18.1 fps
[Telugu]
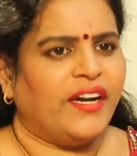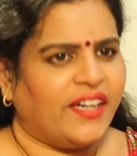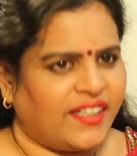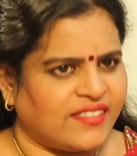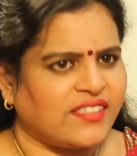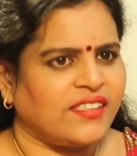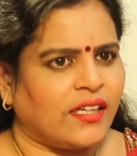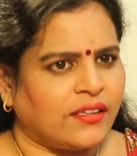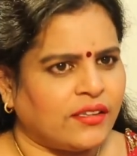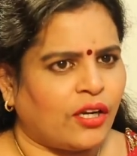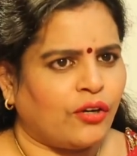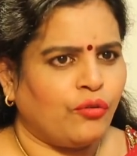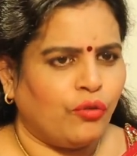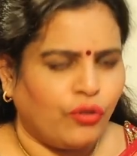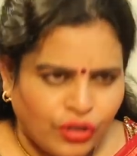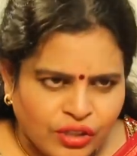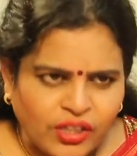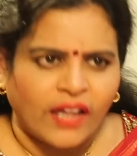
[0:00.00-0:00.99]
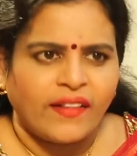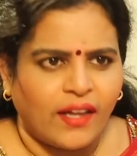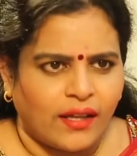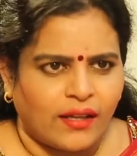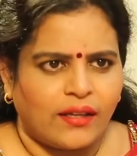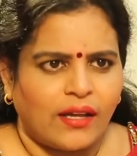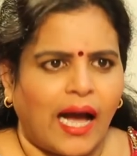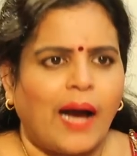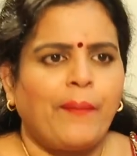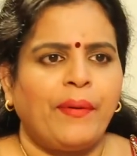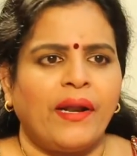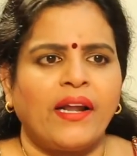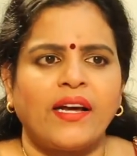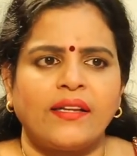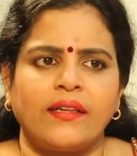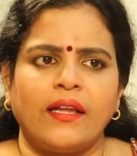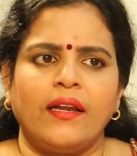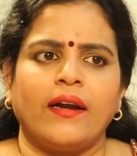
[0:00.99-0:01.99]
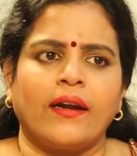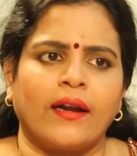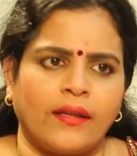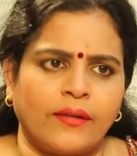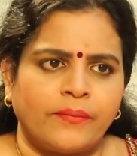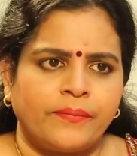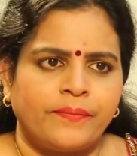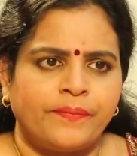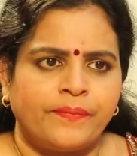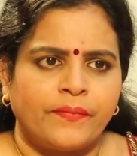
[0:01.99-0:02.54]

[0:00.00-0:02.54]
ఇండస్ట్రీ అంతా అనుకుంటుంది అదే ఆ పిల్లకి అది తెలియట్లేదు